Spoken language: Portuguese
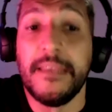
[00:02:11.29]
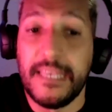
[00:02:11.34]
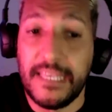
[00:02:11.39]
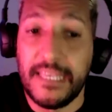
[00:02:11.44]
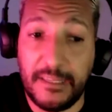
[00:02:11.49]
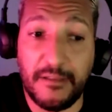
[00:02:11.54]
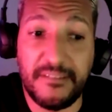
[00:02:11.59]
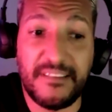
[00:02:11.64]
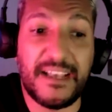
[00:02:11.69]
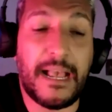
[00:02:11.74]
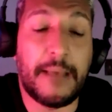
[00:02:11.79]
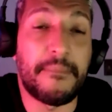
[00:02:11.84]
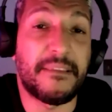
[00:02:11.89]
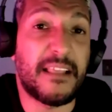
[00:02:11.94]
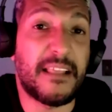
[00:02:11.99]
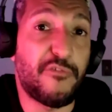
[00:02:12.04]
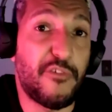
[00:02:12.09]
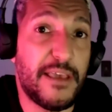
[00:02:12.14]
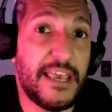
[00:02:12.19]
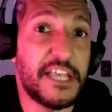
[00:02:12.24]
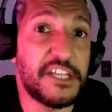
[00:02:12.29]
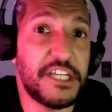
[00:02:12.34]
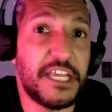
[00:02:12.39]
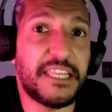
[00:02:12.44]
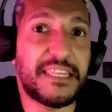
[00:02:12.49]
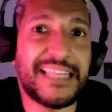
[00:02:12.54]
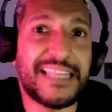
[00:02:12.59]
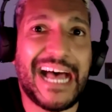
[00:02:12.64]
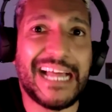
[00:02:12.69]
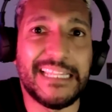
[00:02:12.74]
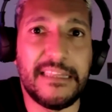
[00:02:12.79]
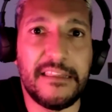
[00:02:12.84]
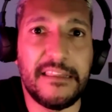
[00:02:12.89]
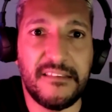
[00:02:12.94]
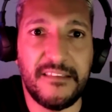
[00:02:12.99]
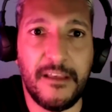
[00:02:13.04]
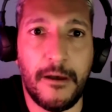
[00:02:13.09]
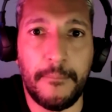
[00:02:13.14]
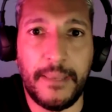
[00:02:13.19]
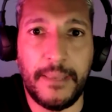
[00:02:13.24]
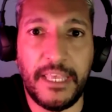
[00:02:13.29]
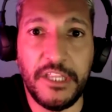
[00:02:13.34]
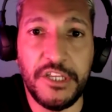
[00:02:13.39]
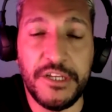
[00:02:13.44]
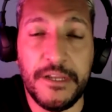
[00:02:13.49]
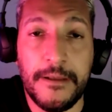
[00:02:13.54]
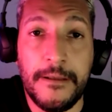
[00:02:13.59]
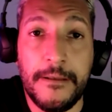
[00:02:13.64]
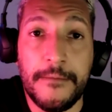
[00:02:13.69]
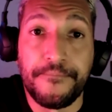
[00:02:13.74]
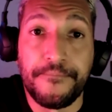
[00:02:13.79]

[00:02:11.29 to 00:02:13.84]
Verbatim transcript: Então essa camisa foi rejeitada inicialmente,